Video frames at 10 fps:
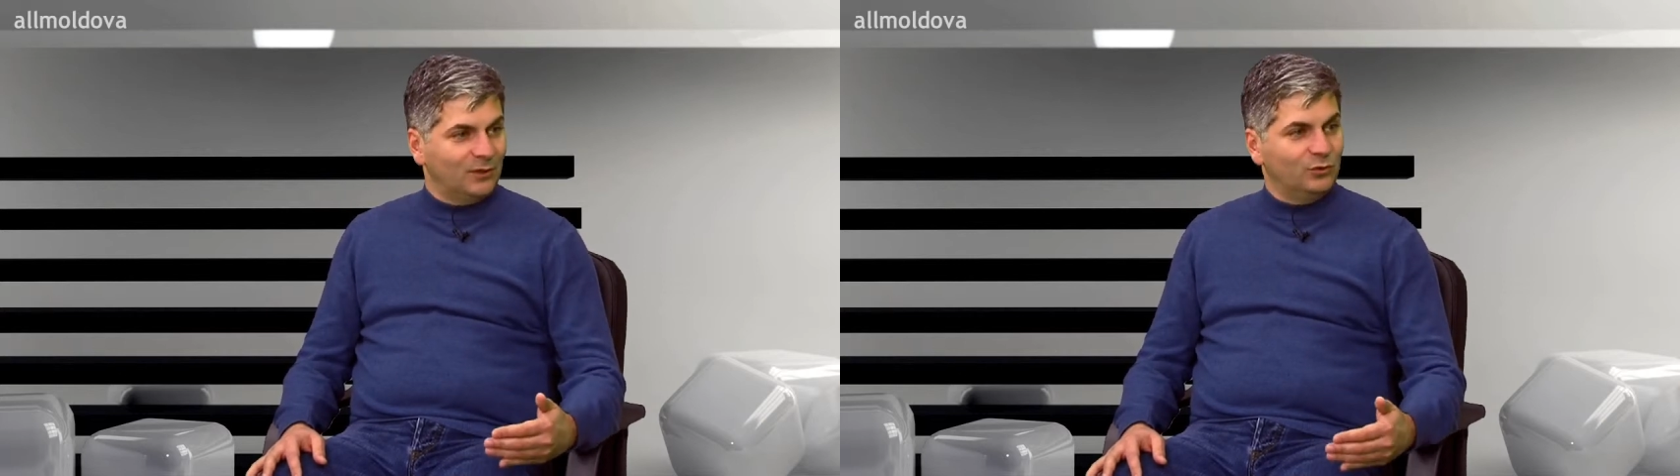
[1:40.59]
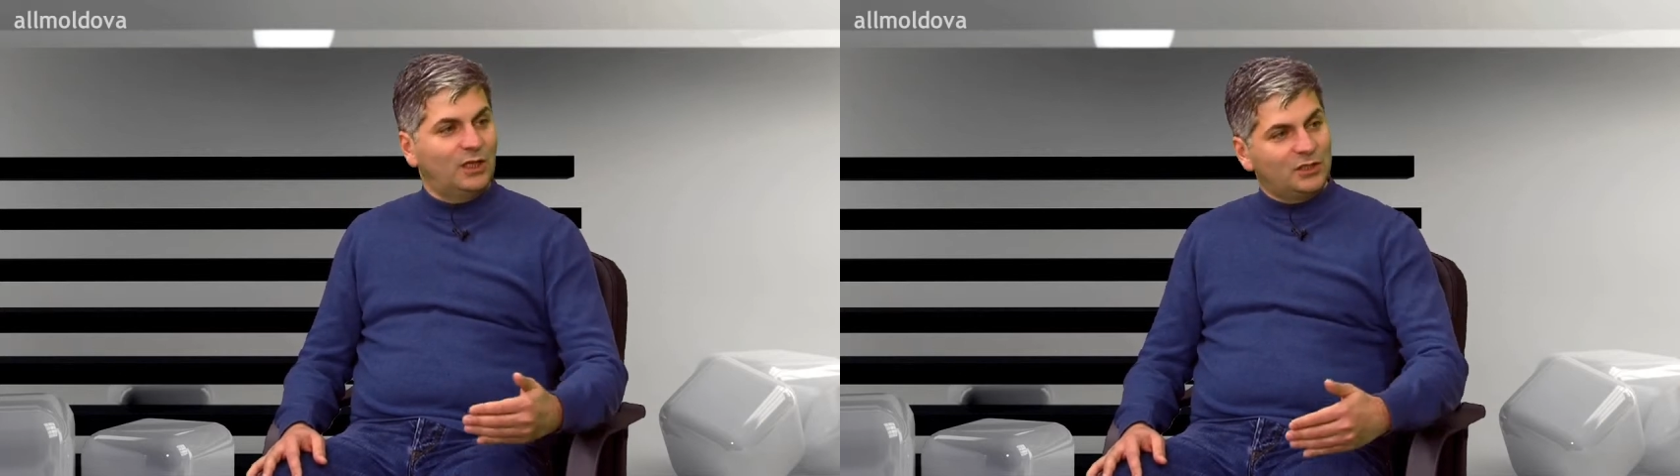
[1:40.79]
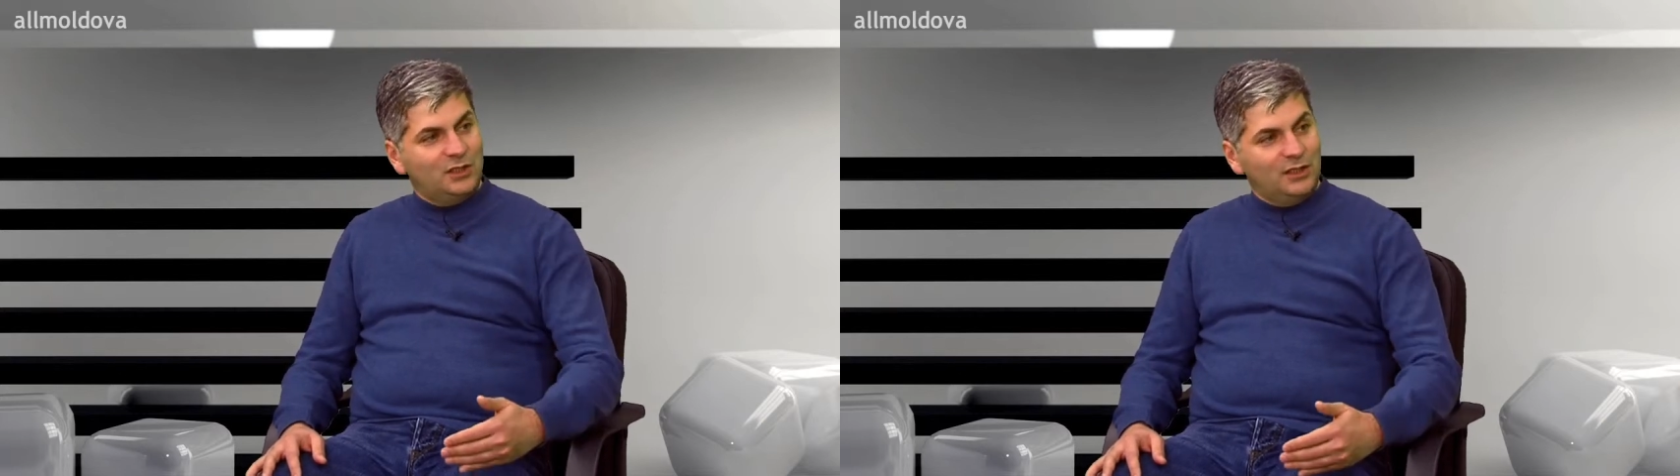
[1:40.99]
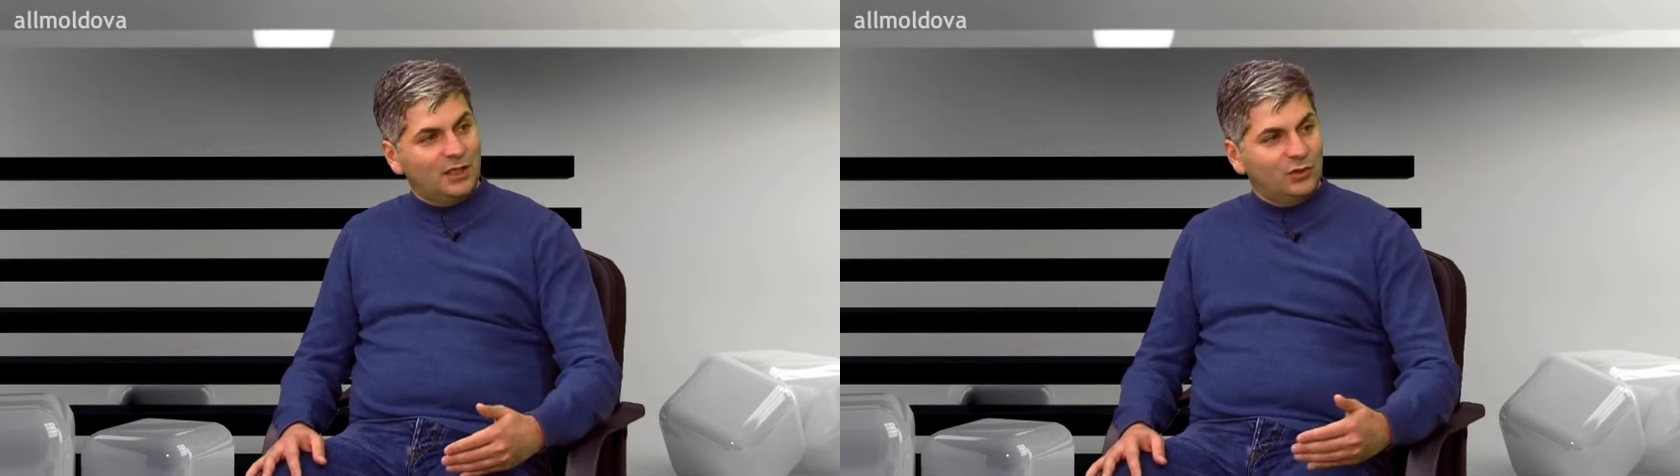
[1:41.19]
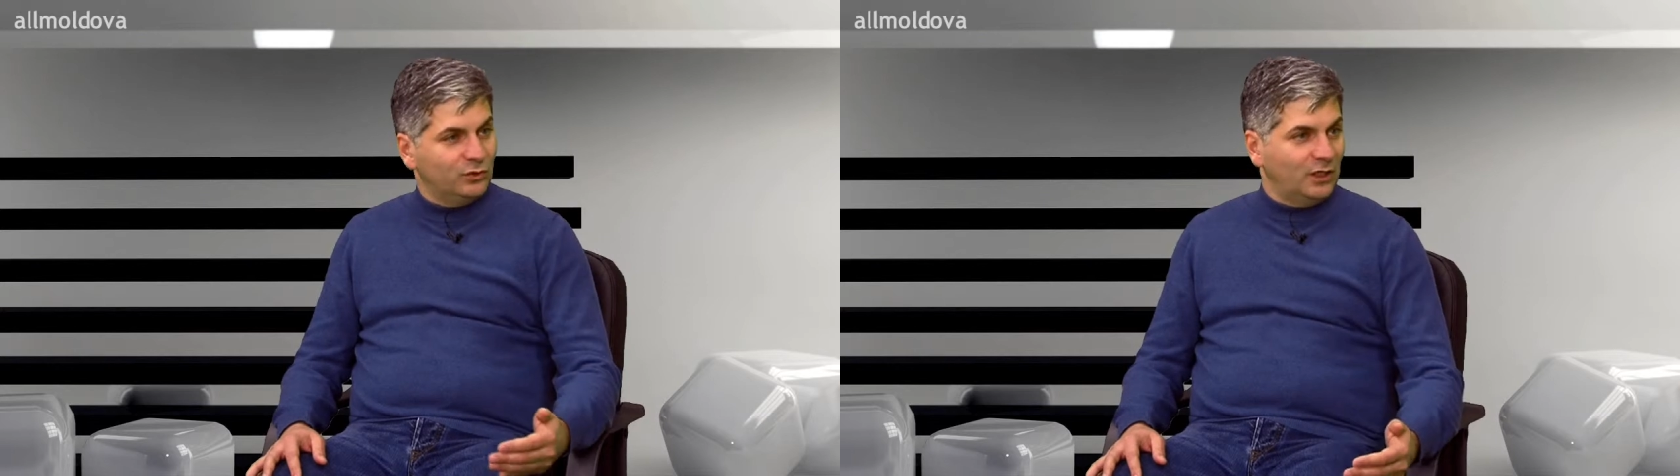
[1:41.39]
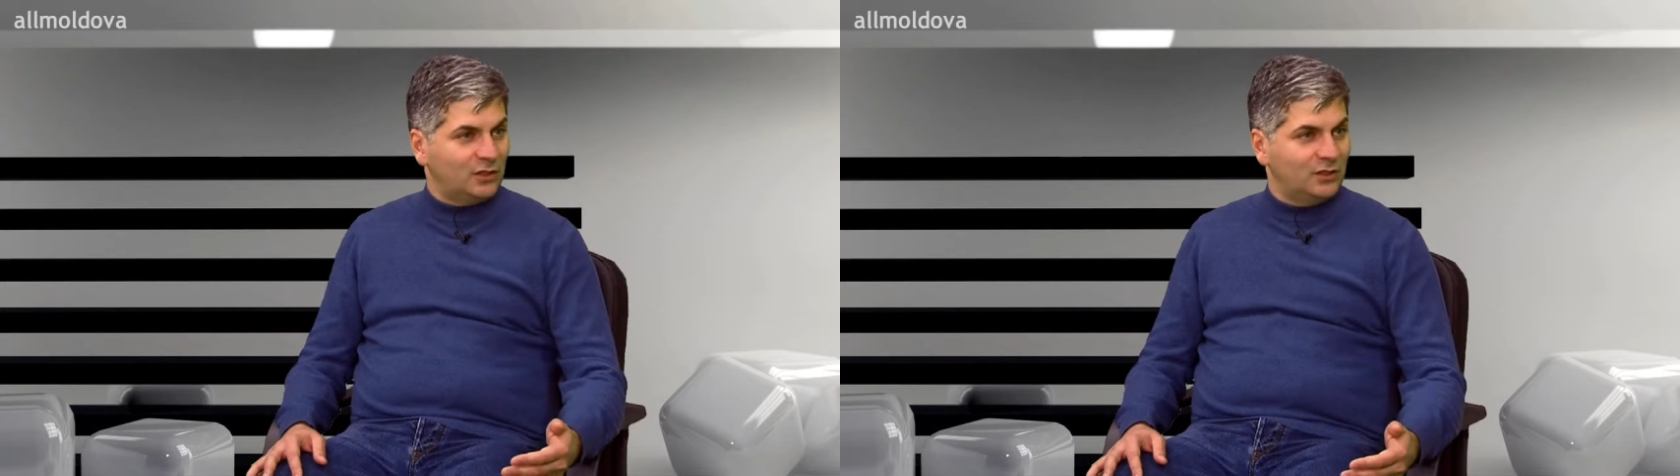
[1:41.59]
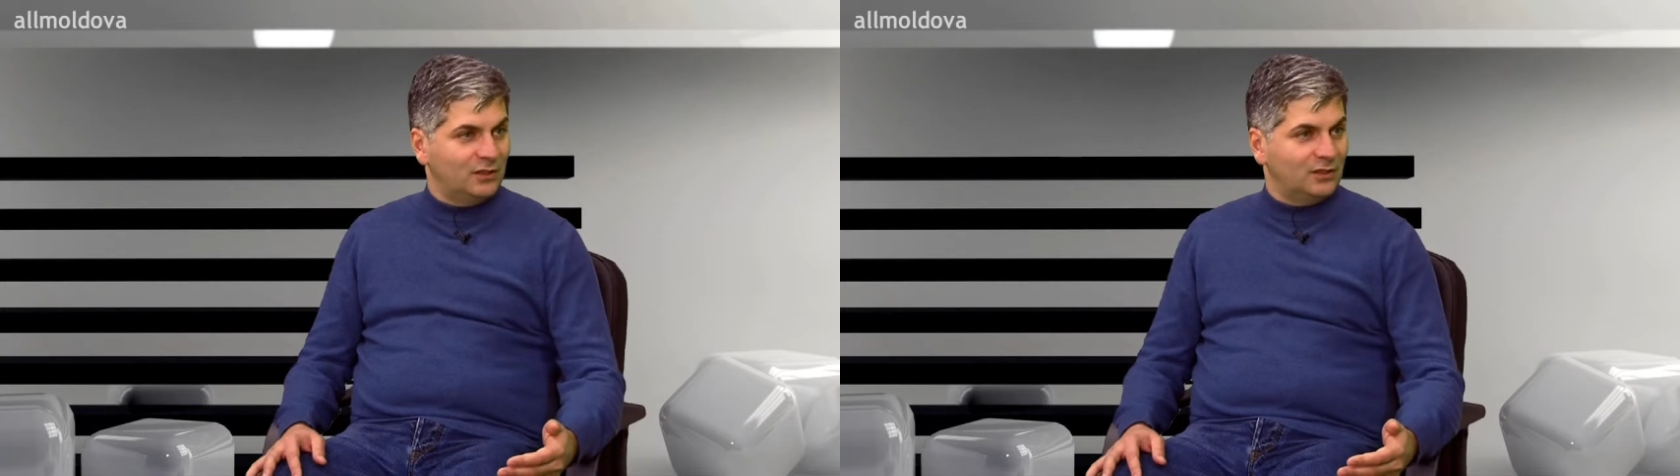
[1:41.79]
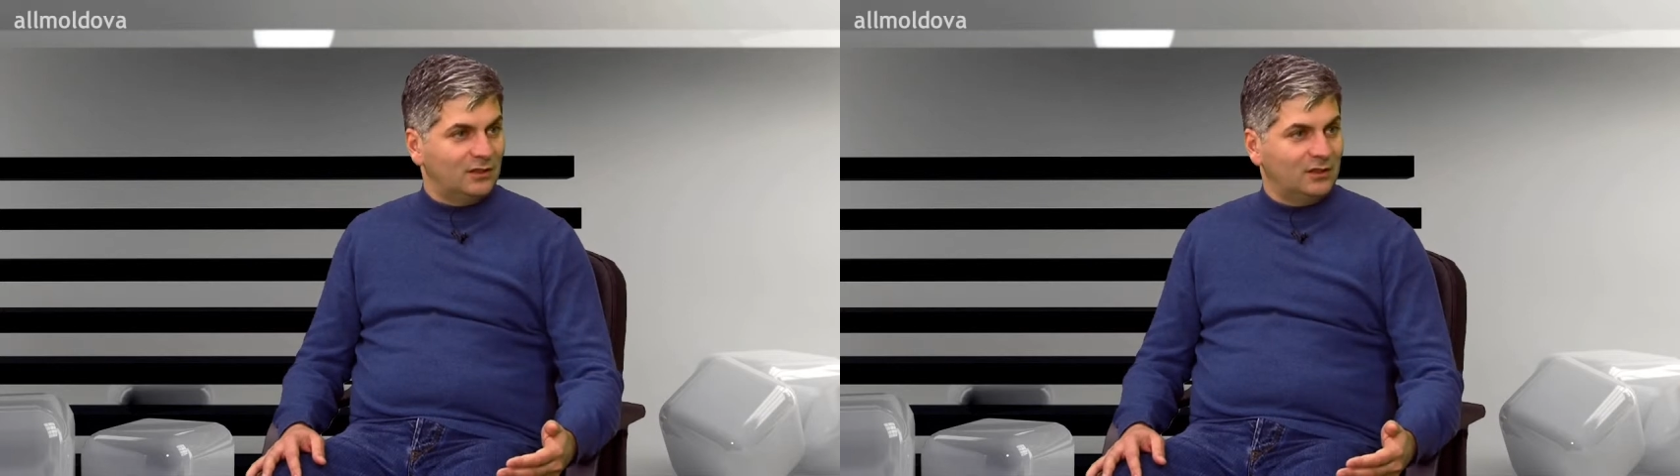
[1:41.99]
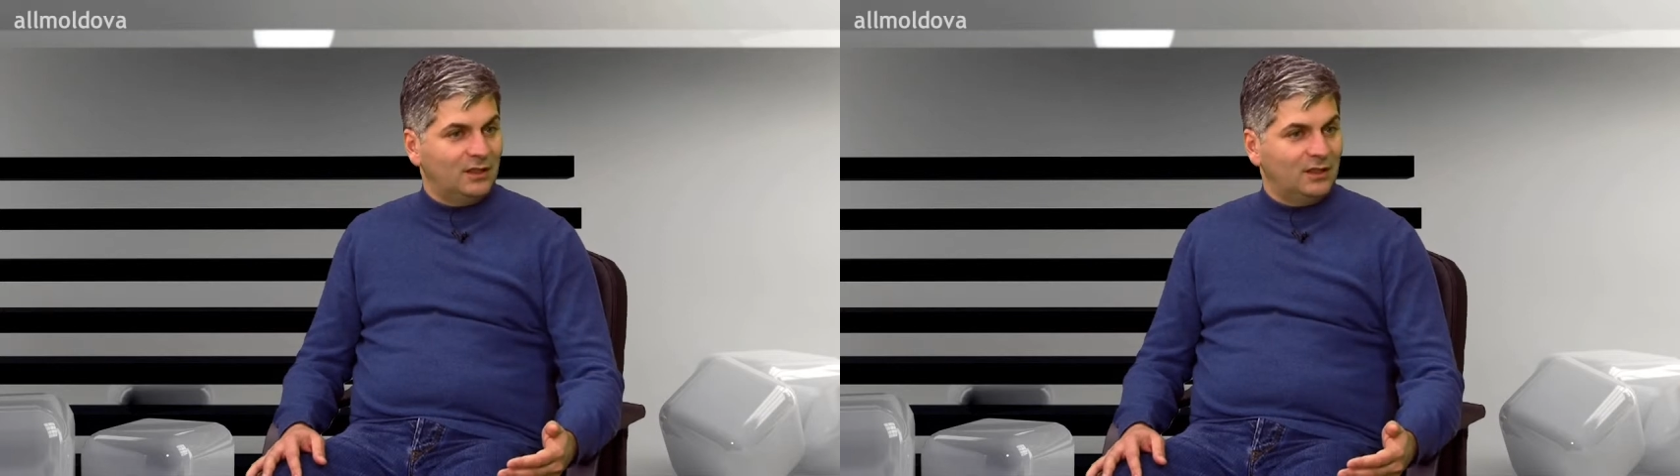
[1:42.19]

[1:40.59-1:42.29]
удачная игра, неудачная игра.